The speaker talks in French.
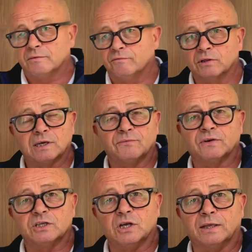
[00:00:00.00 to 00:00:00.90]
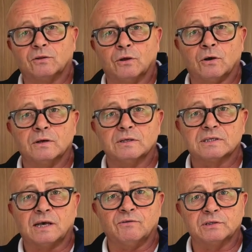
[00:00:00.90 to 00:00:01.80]
Votre réfrigérateur
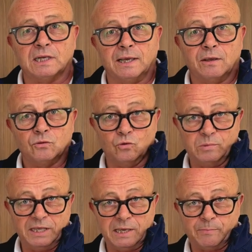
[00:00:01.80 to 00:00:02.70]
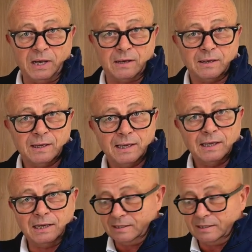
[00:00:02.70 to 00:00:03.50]
sera ventilé. N'oubliez pas, il est